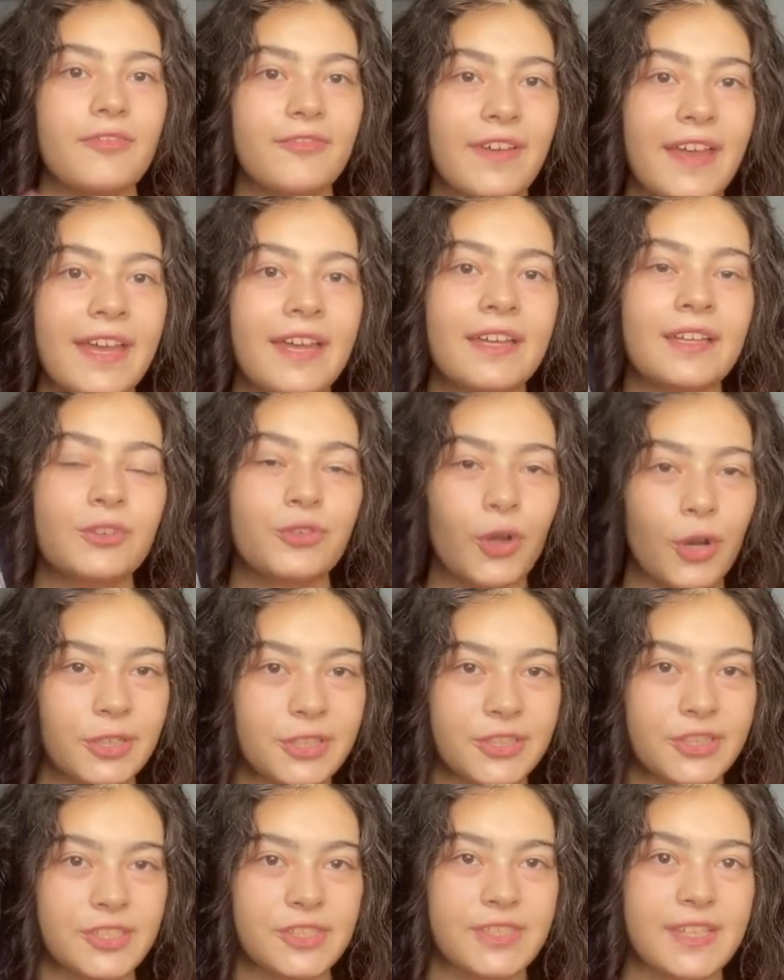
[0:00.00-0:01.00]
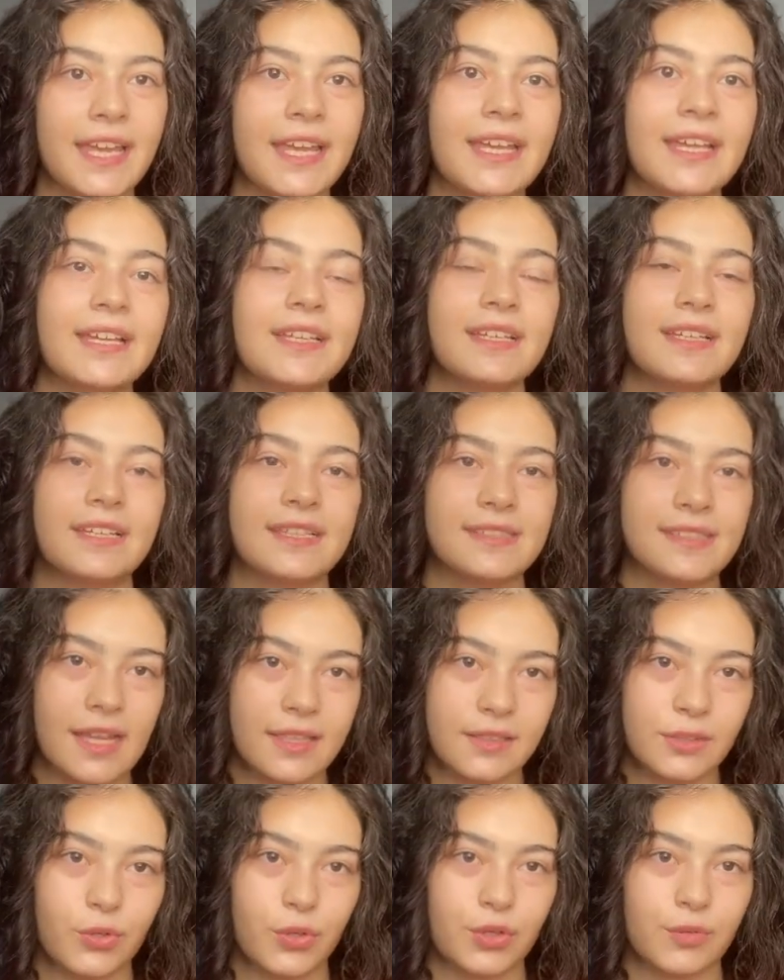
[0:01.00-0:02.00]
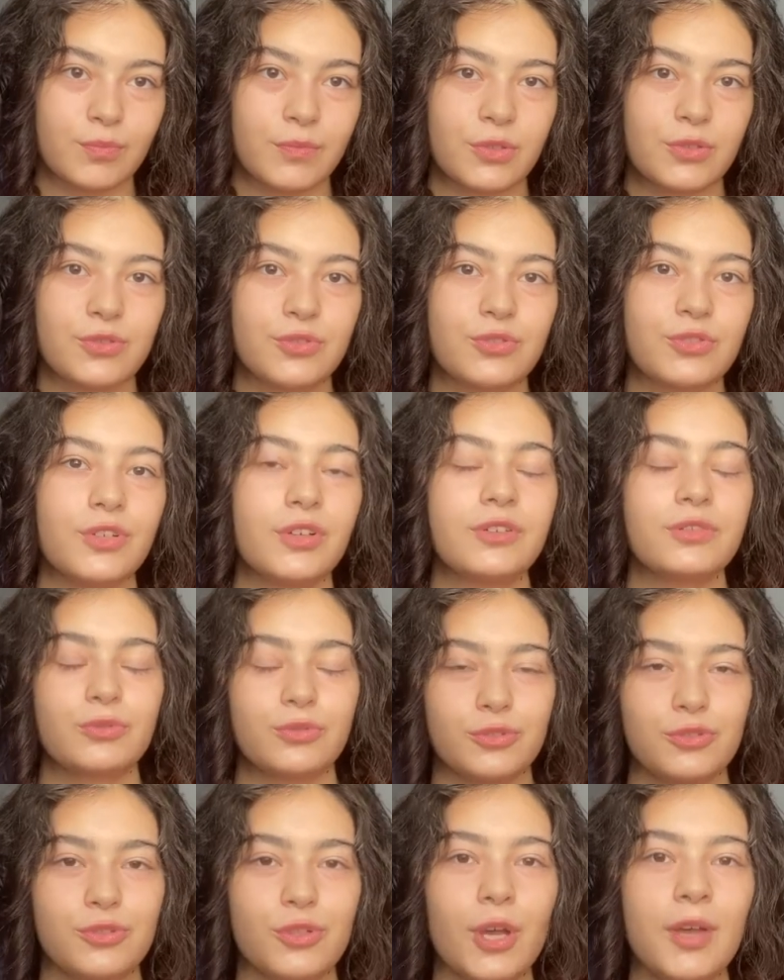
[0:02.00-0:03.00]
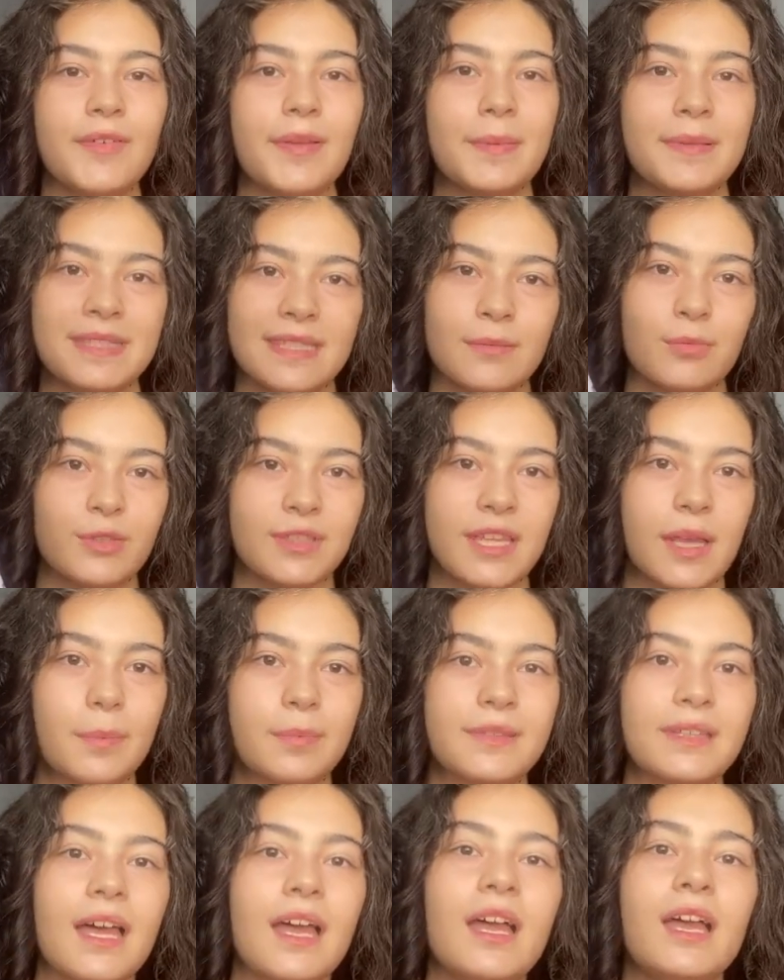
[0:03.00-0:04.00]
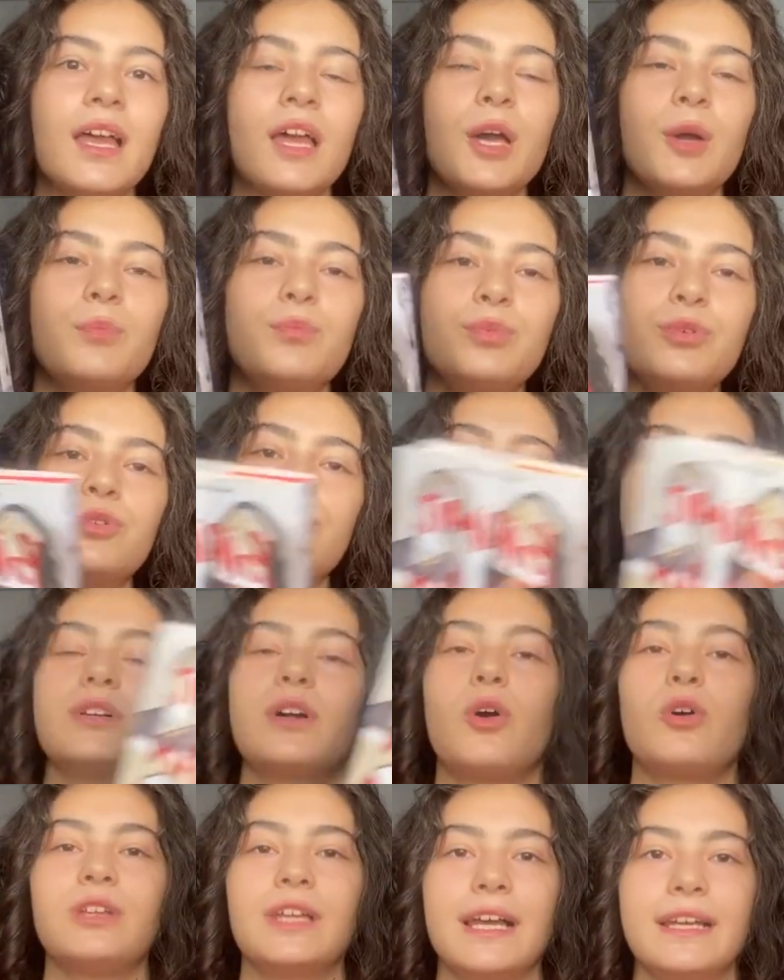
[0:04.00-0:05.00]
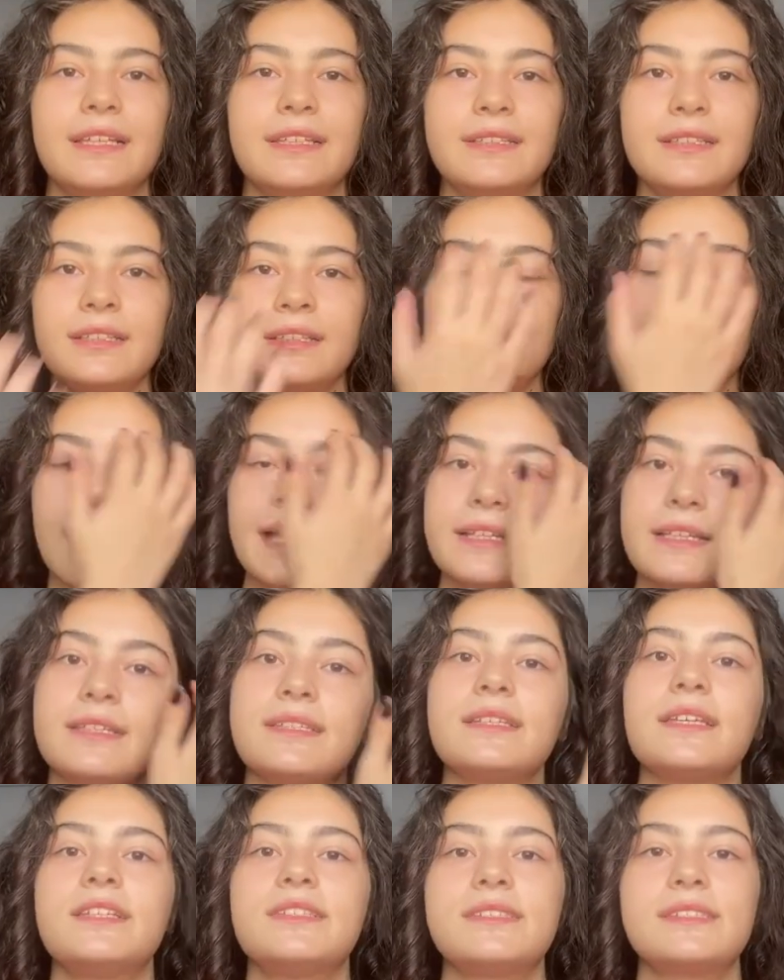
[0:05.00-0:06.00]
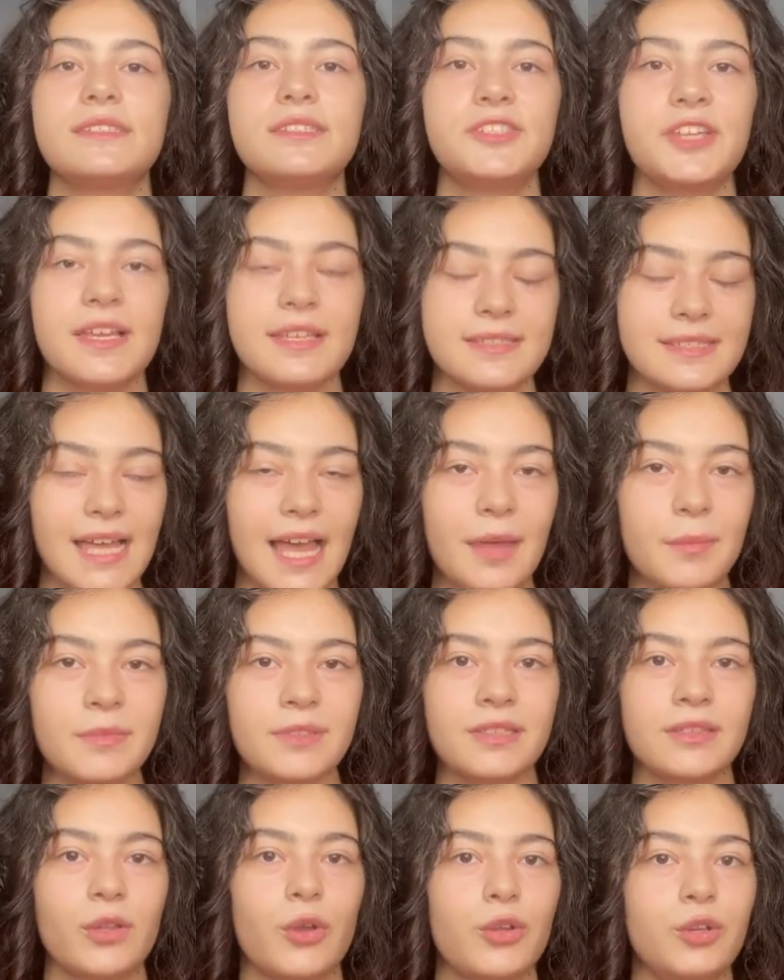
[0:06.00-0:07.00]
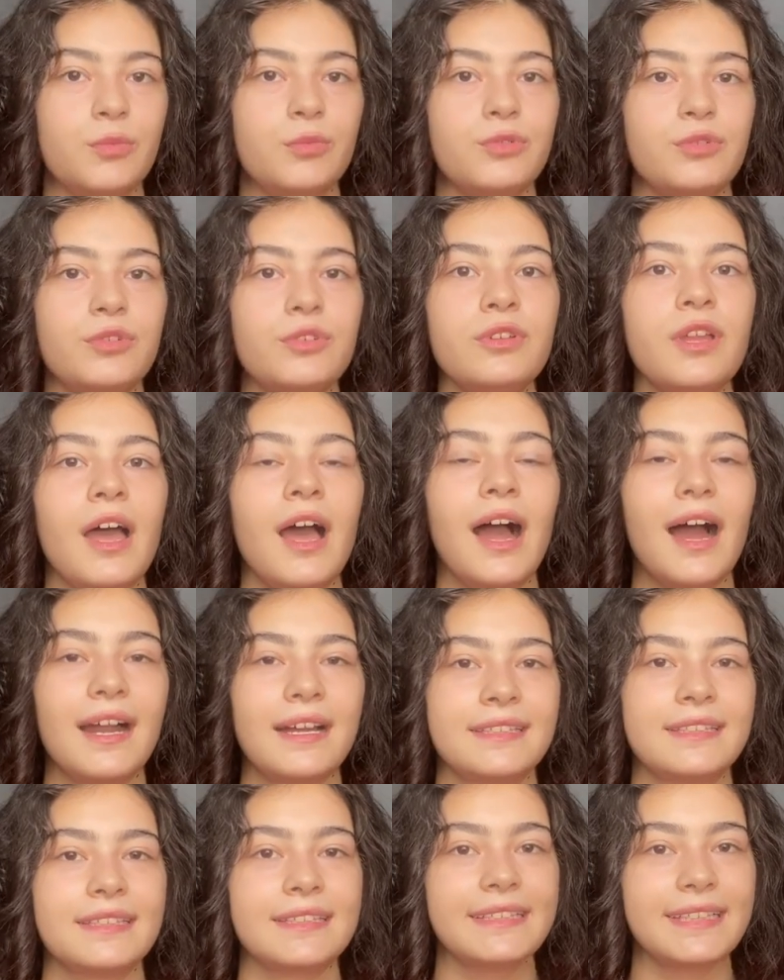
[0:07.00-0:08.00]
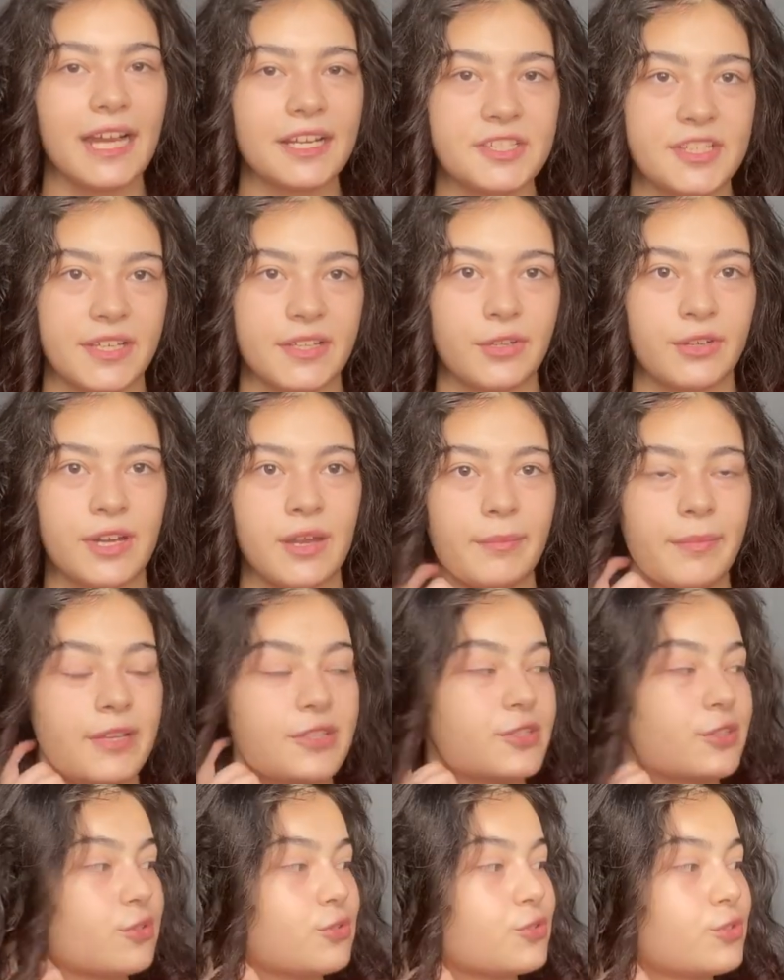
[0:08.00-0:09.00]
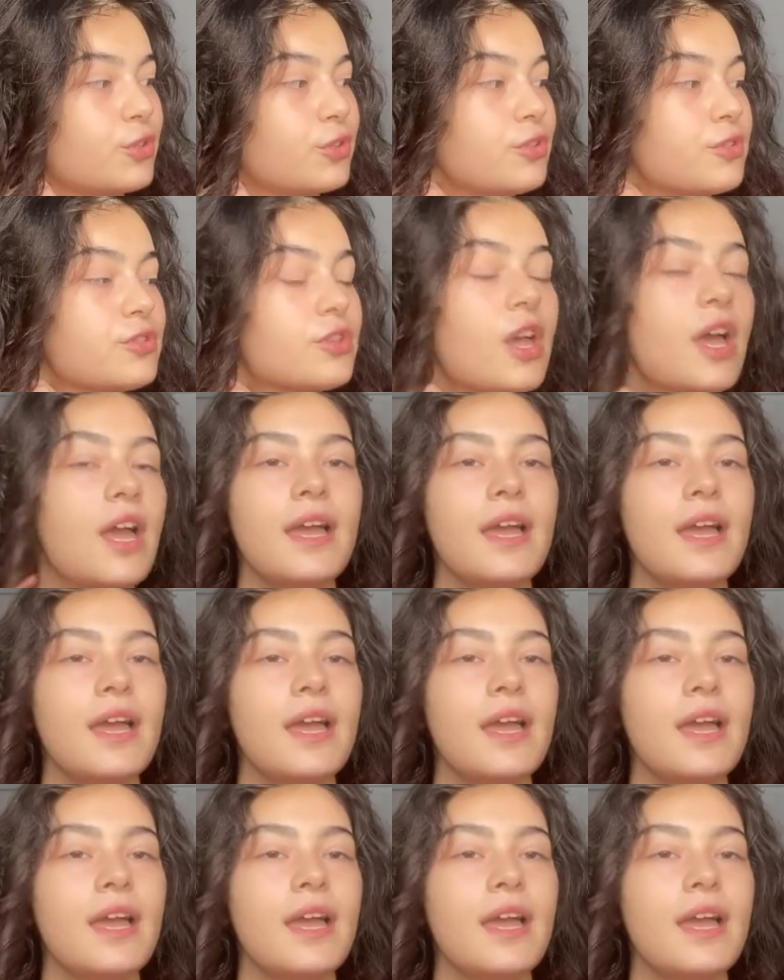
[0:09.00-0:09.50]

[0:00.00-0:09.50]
Ve 4 kişi de e, zanlı konumuna düşünüyor, düşüyor ve biz de bu kitapta bu olayları yani e, Simon'ın ölümünün ardındaki gerçekleri öğrenmeye çalışıyoruz.